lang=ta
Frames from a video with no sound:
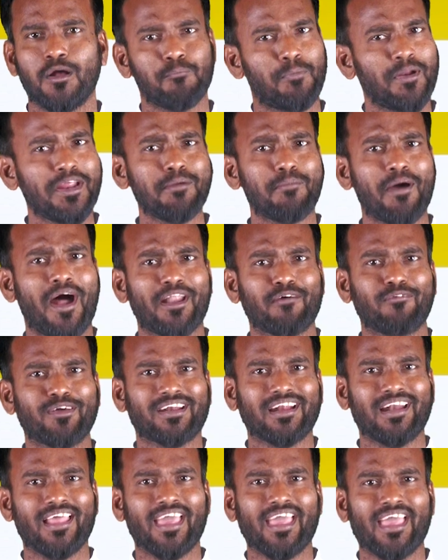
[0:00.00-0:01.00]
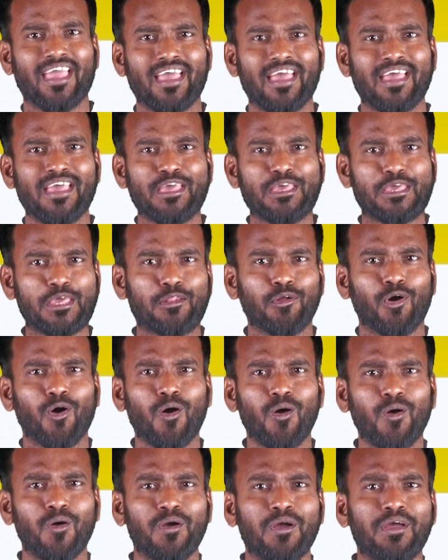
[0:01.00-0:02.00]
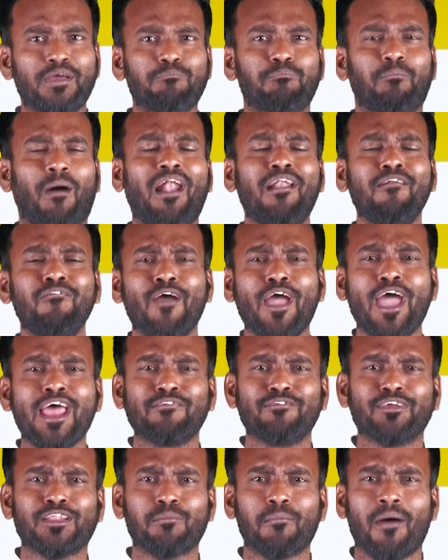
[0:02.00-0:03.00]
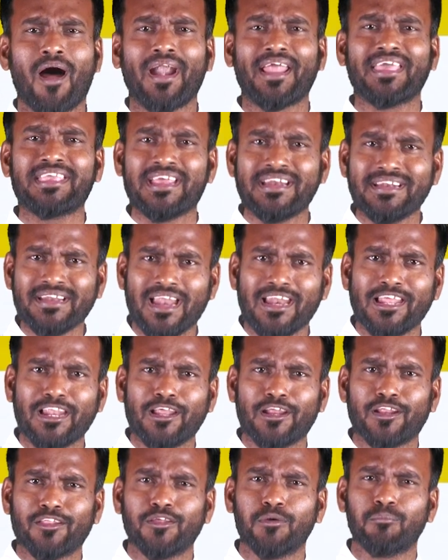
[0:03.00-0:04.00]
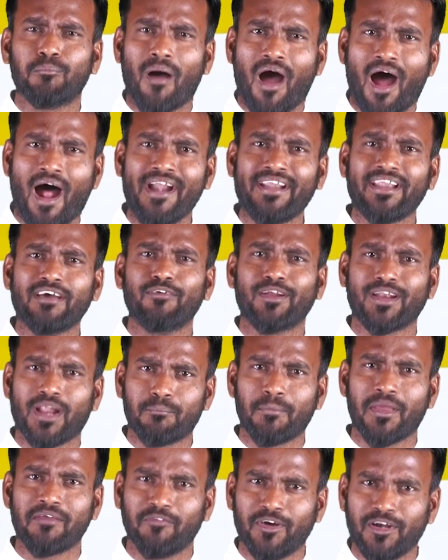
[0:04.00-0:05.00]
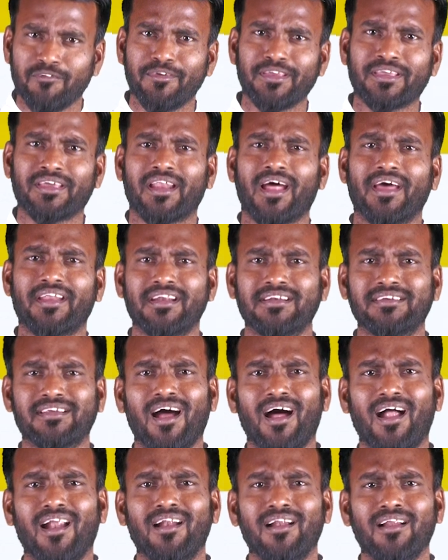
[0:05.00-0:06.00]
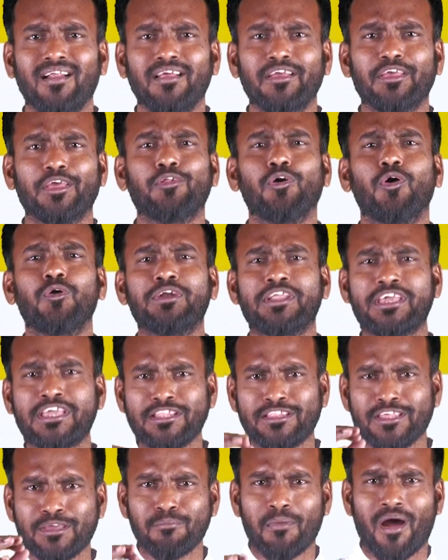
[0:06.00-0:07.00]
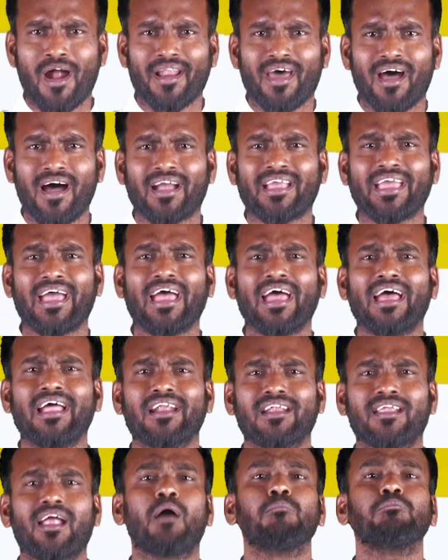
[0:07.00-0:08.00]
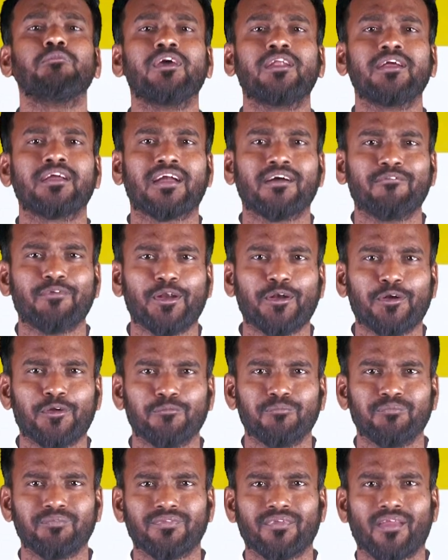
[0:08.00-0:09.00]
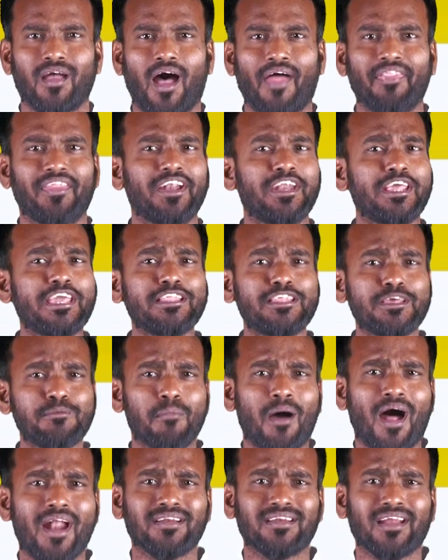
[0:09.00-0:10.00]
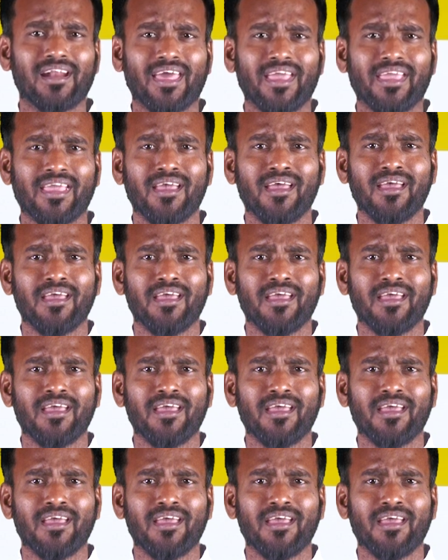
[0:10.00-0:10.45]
பிரியமானவர்களே இதோ பல்வேறு விதமான இன்னலிலிருந்தும் ஆண்டவர் நம்மை விடுவிக்கிறார் என்றால் இதோ நீதிமானாக நாம் இருக்க வேண்டும் அந்த நீதிமான்களை